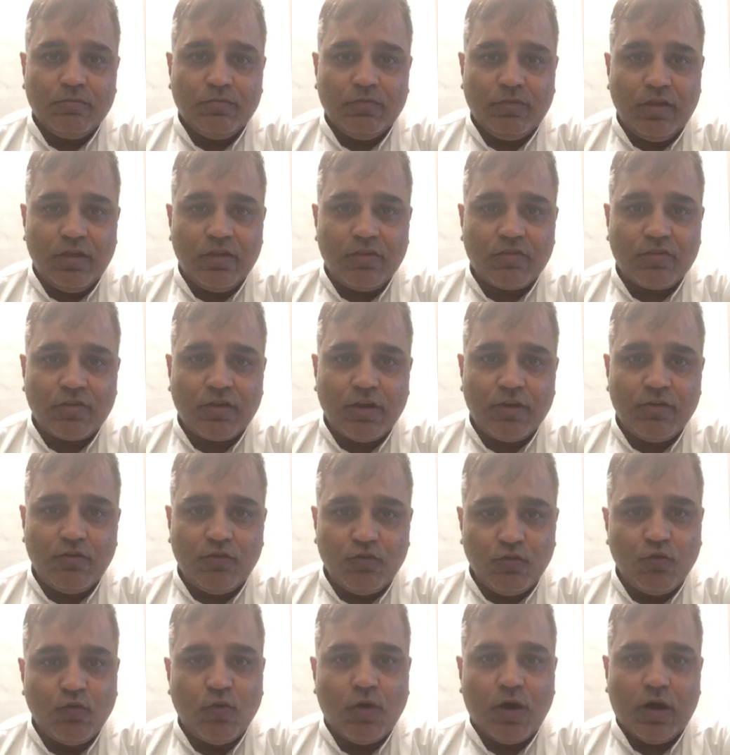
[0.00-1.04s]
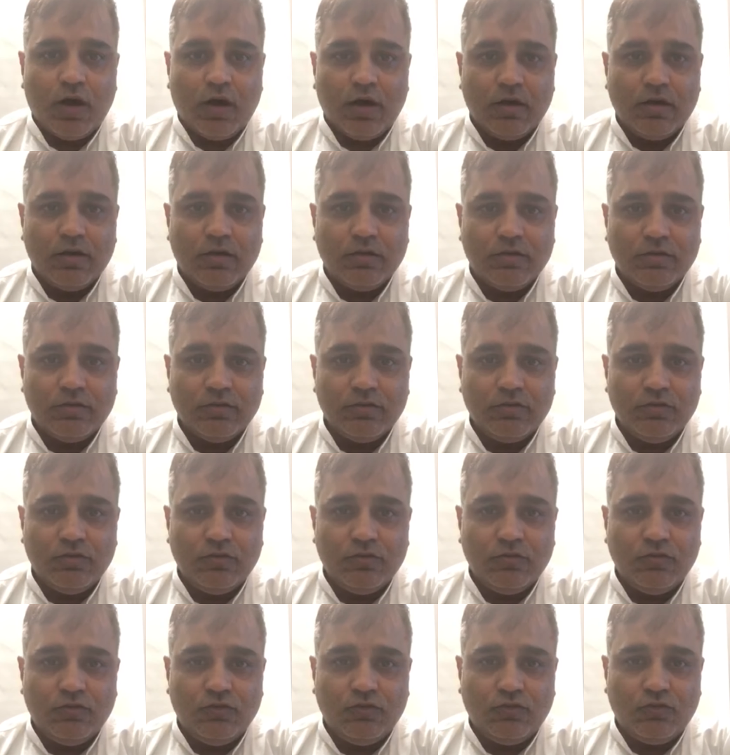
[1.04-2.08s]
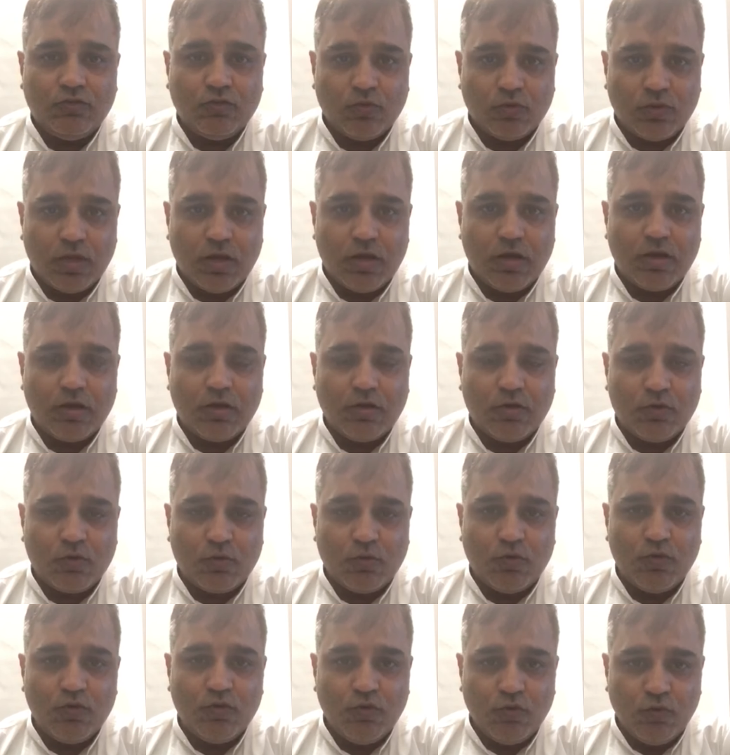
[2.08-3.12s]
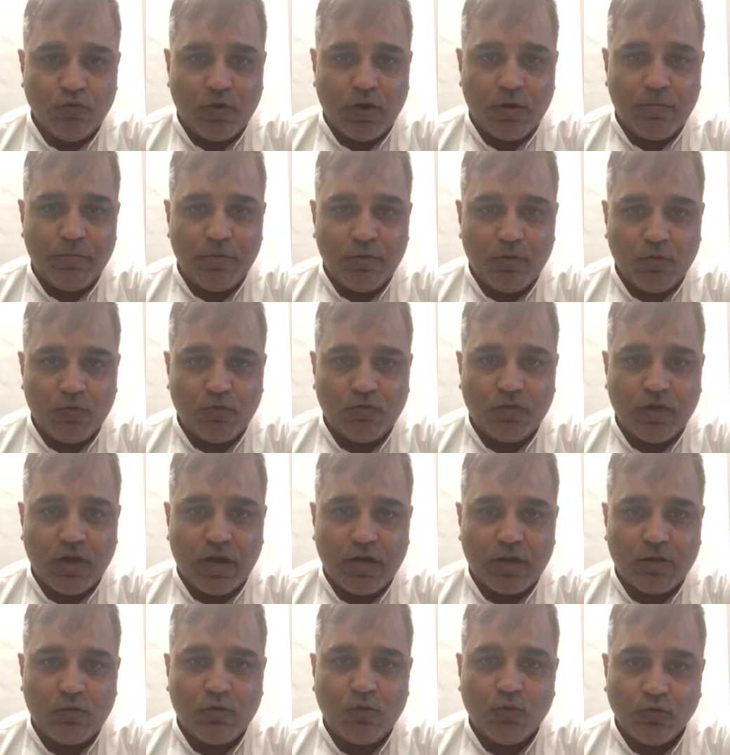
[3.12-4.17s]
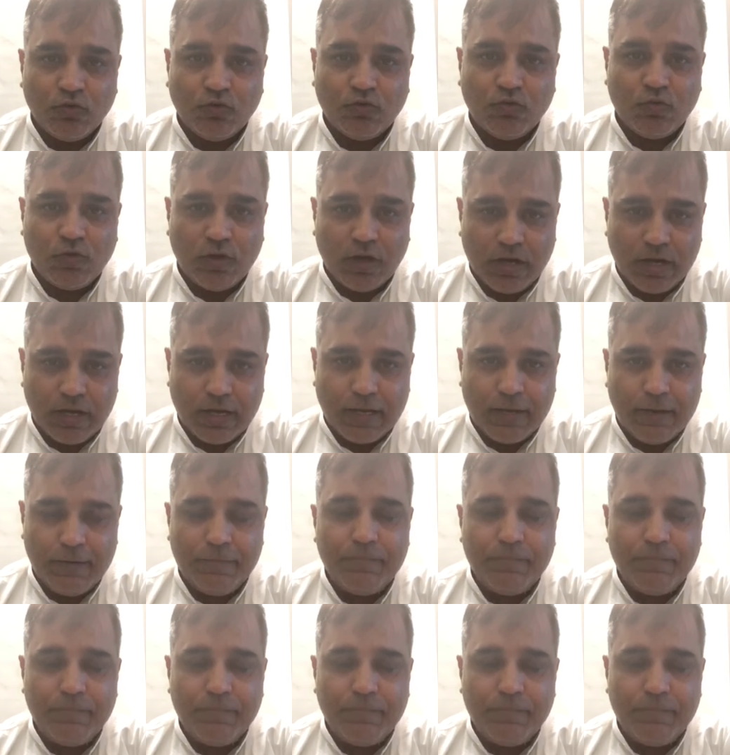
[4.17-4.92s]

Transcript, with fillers: देश का युवा 14 करोड़ युवा बेरोजगार हो चुका है